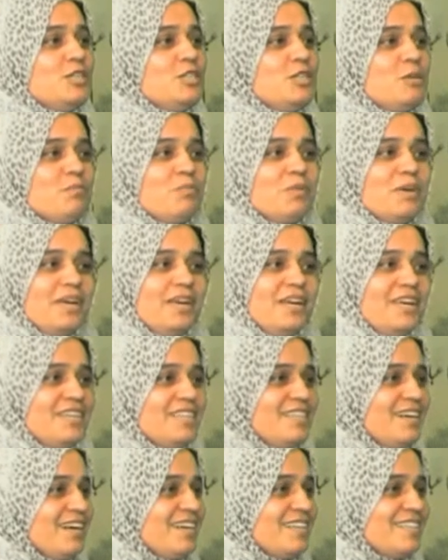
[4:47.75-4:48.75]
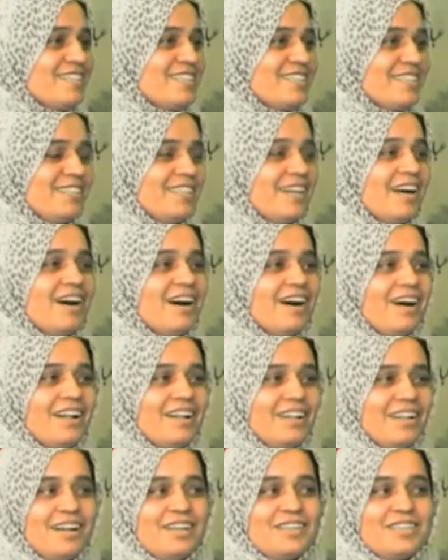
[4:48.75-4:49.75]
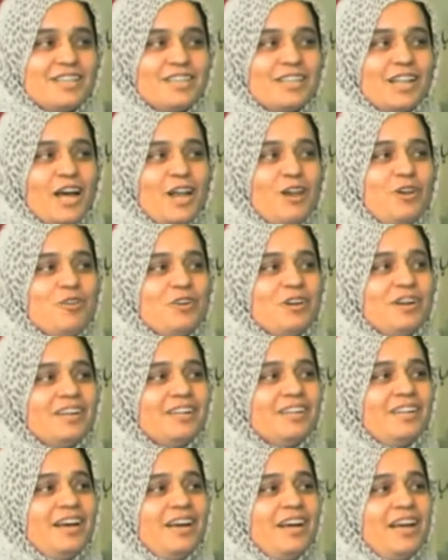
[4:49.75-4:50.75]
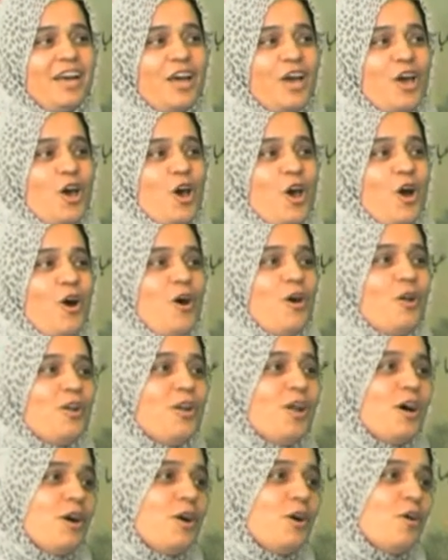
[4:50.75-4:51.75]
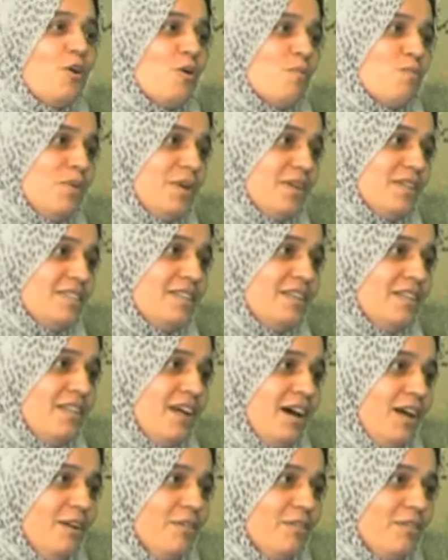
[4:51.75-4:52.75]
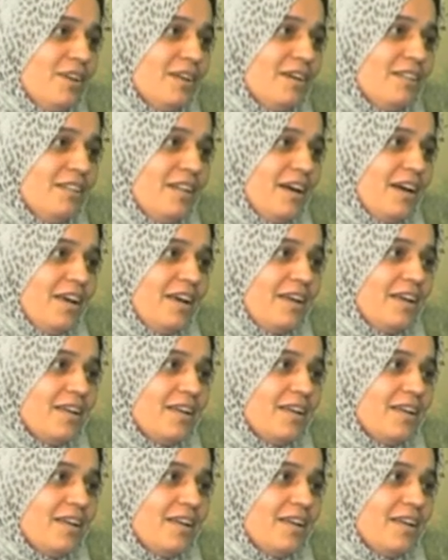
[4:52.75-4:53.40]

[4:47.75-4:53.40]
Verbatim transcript: जबकि हिजाज ना ख़ानदान से ताल्लुक़ रखता है और ना कौमियत से ताल्लुक़ रखता है